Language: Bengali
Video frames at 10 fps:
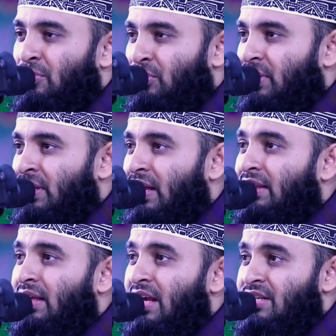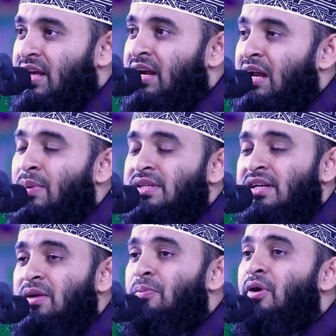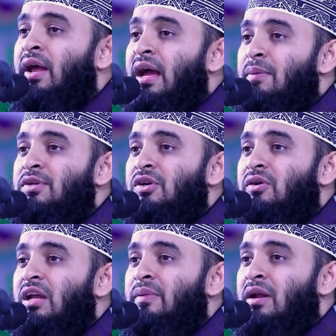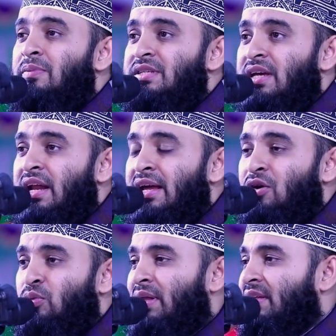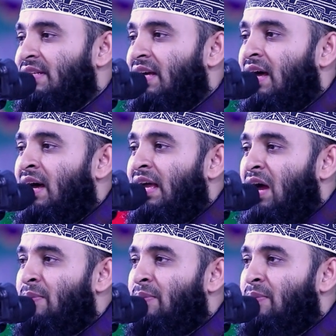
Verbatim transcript: প্রতি রাতে আসার নামাজের পরে আমি যখন আমার বিছানায় ঘুমাতে যাই